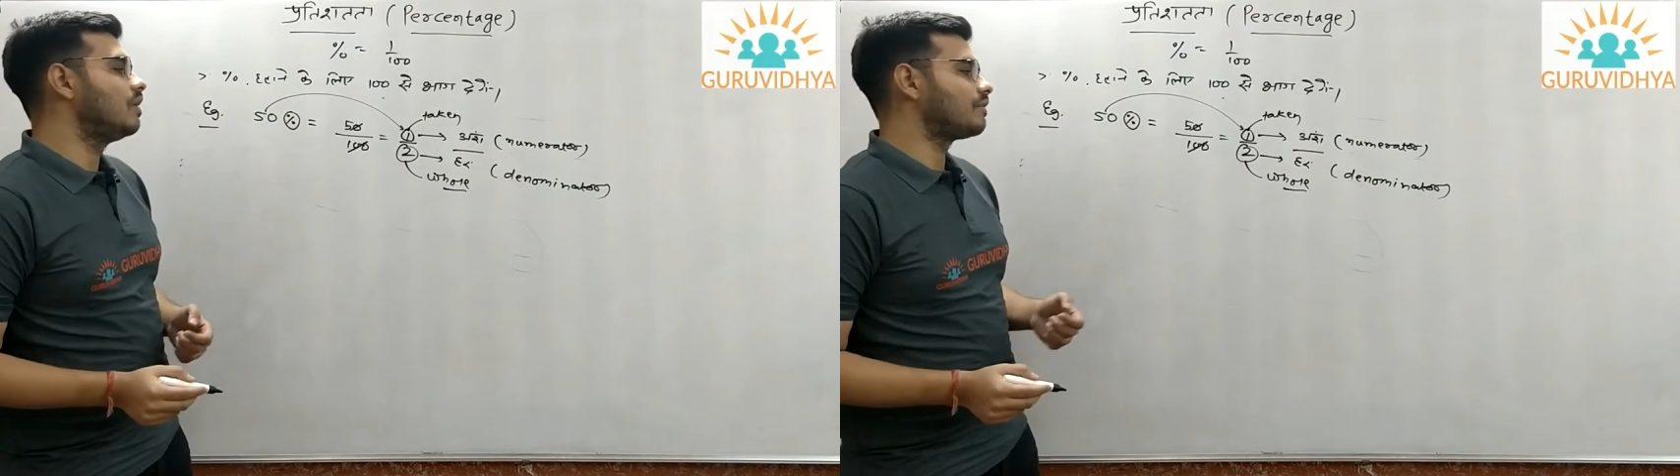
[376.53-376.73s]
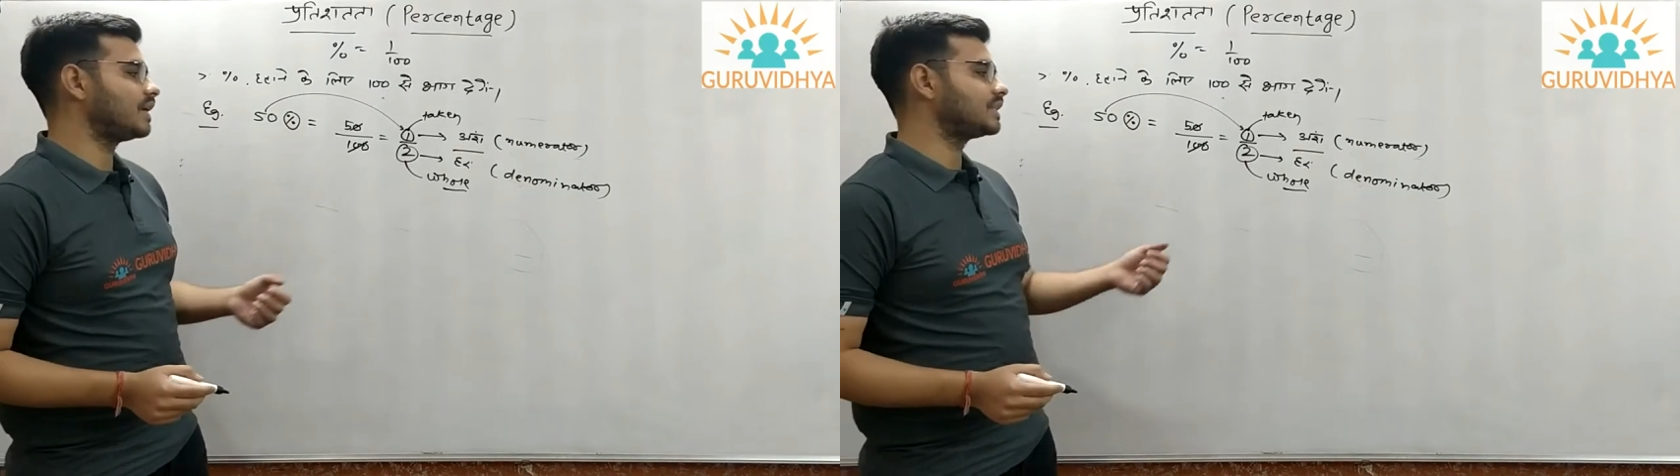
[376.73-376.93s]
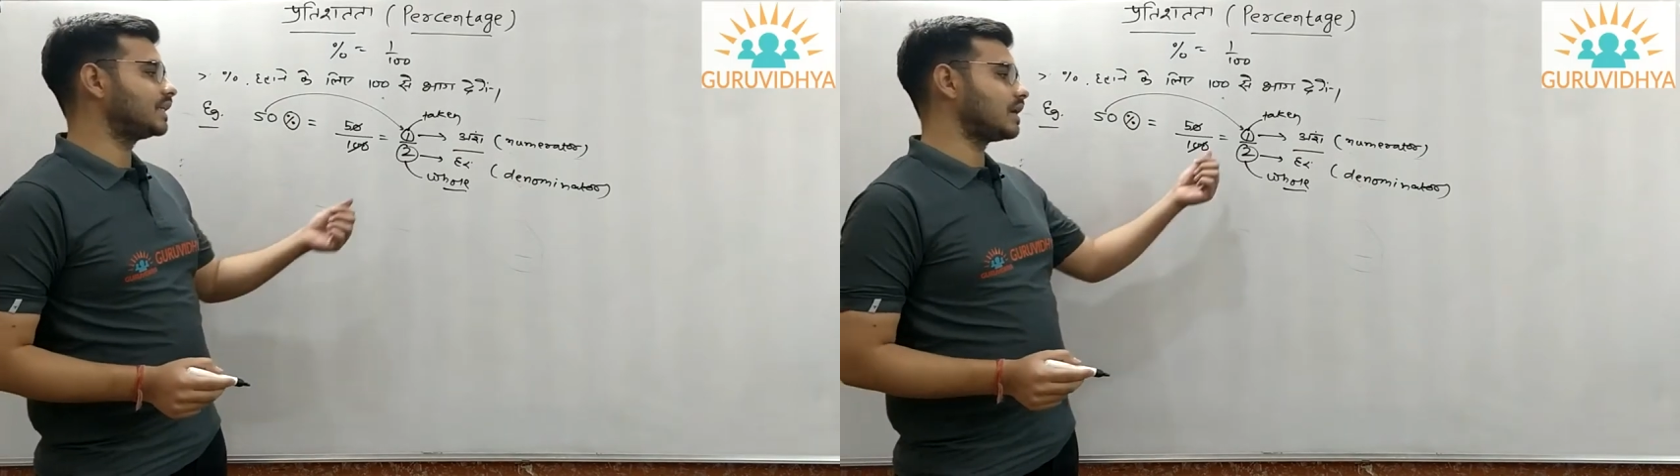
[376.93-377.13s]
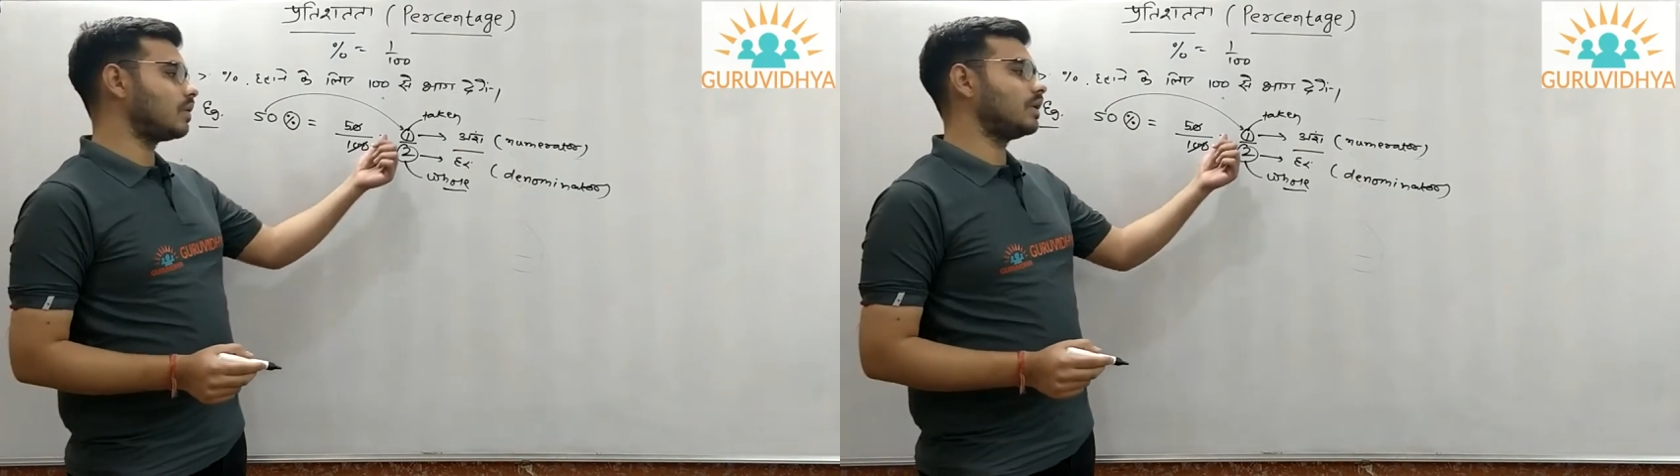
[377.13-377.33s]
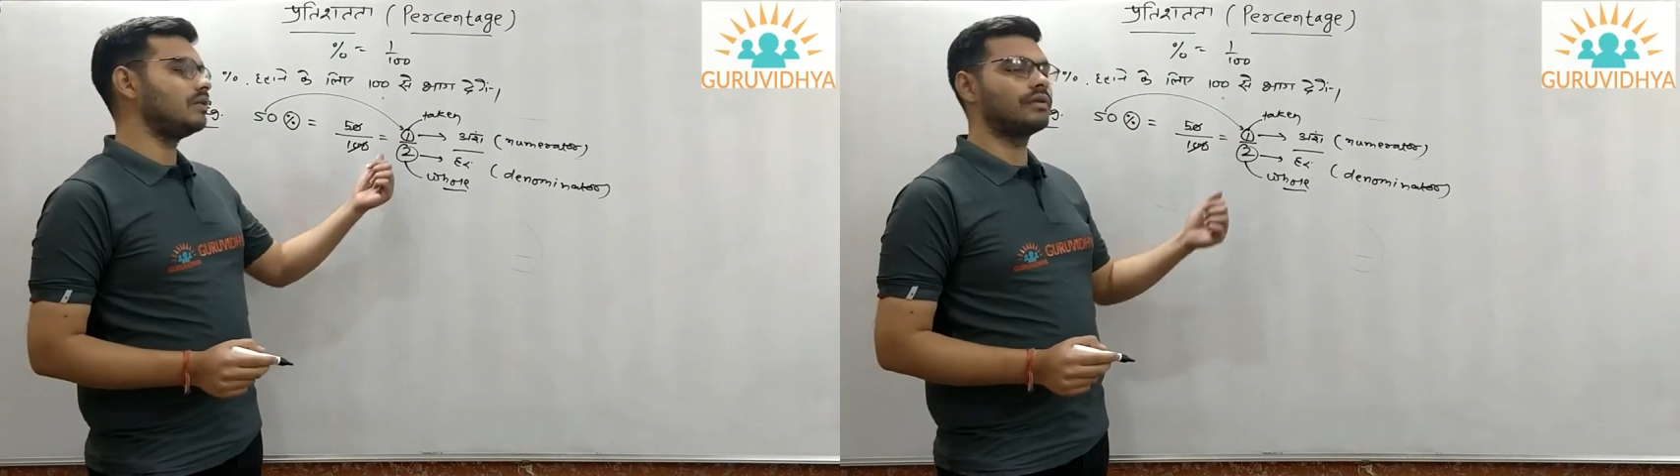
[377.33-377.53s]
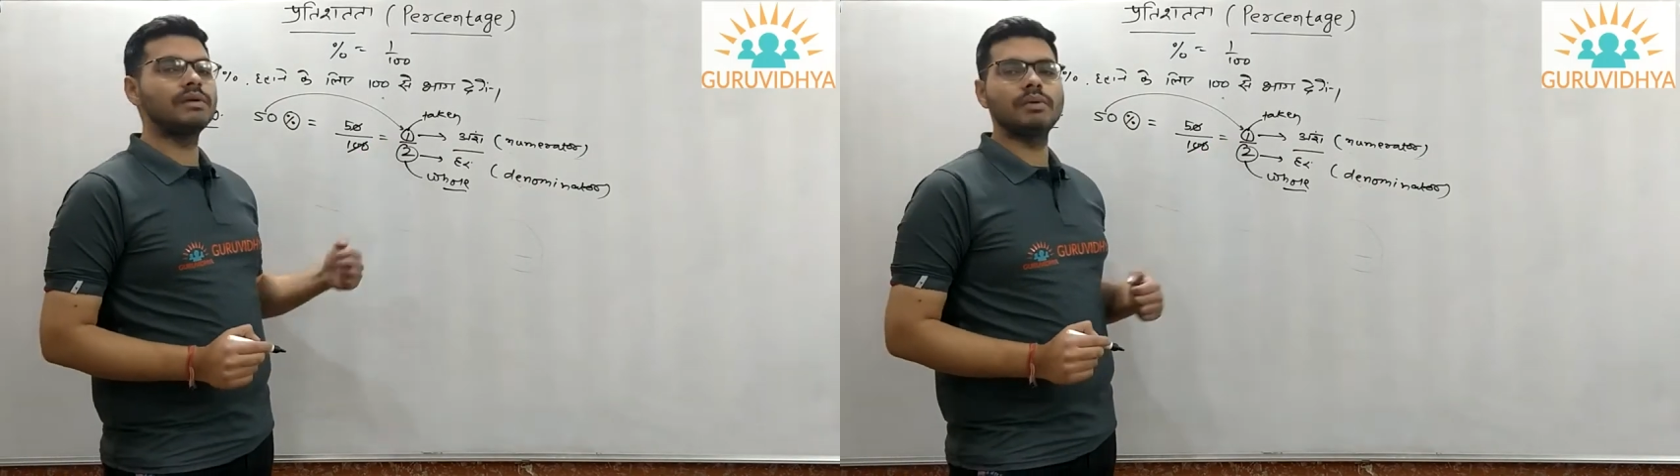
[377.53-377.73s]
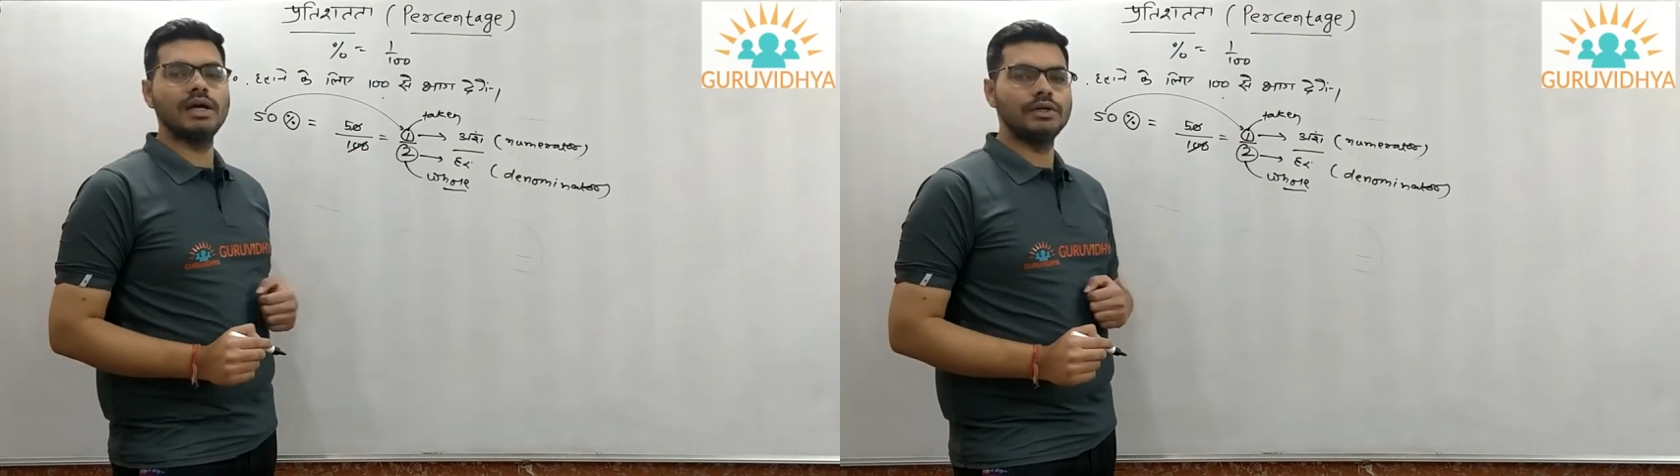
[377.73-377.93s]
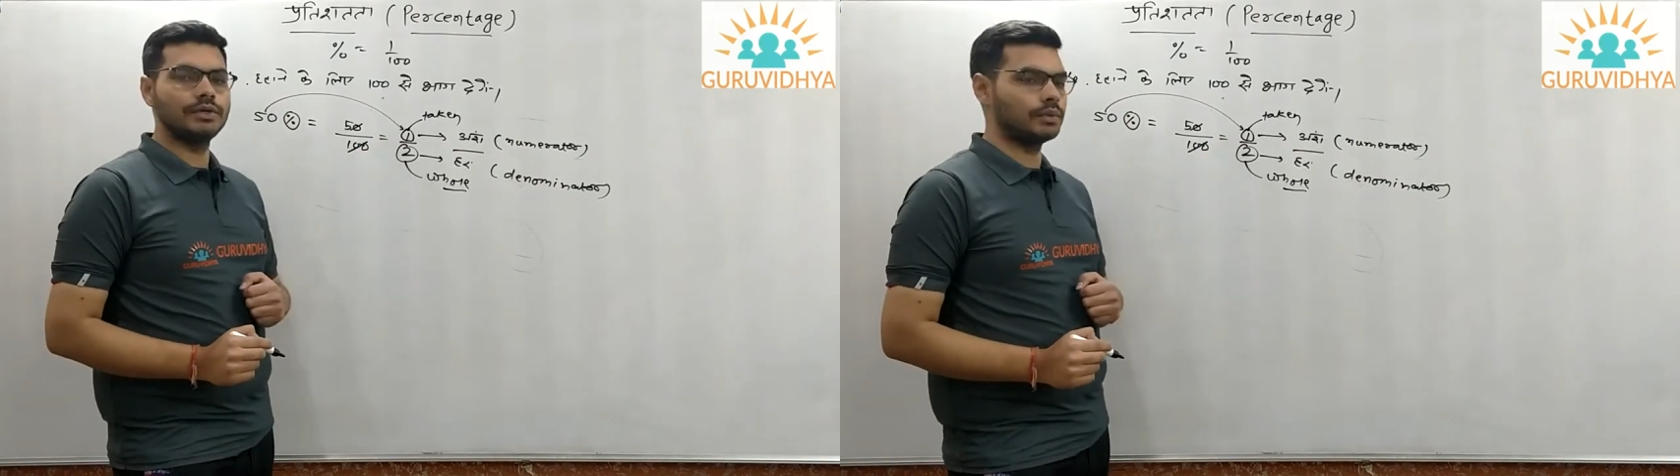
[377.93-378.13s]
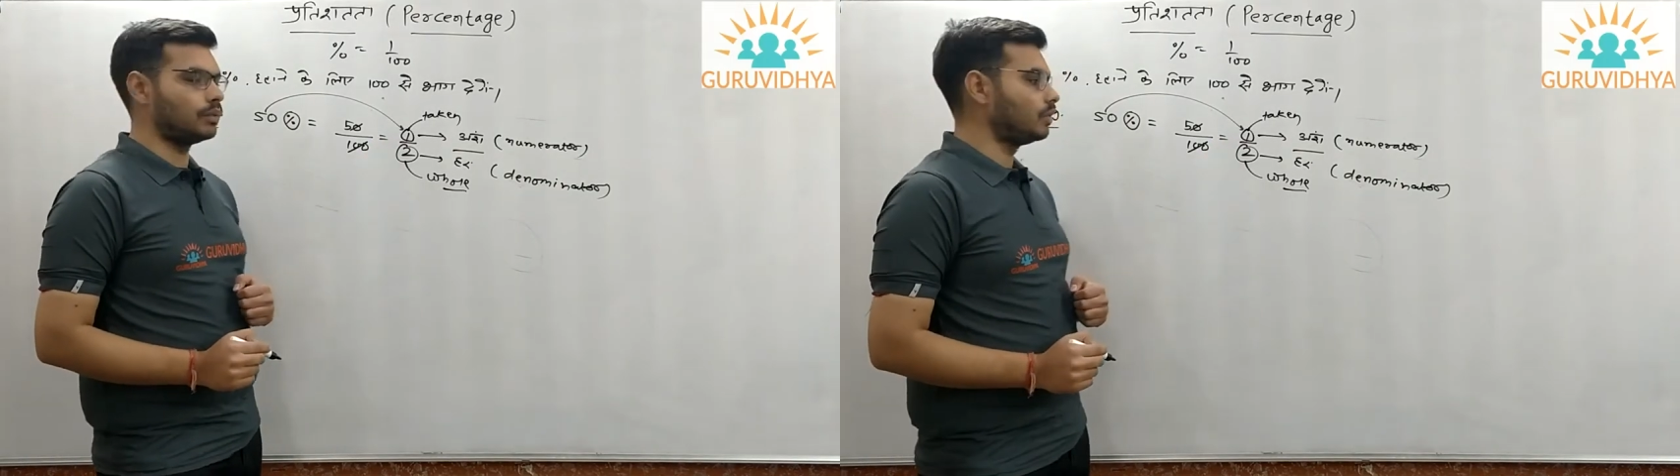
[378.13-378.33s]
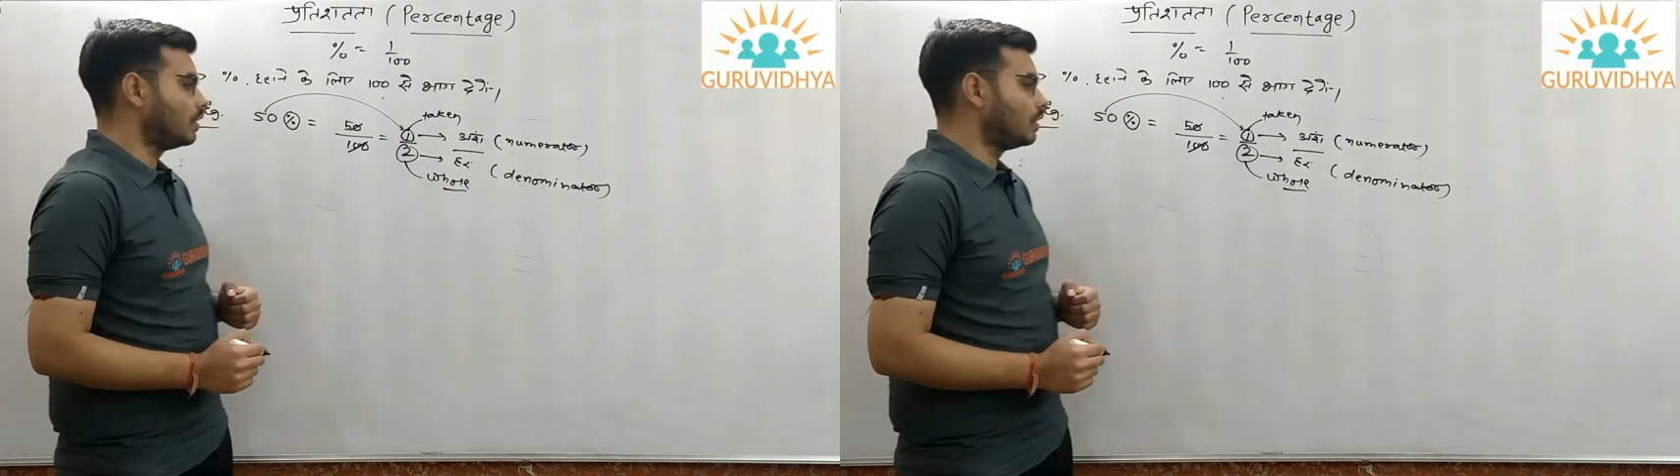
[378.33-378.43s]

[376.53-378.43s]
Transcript: फ्रैक्शन क्या हो गई वन बाय टू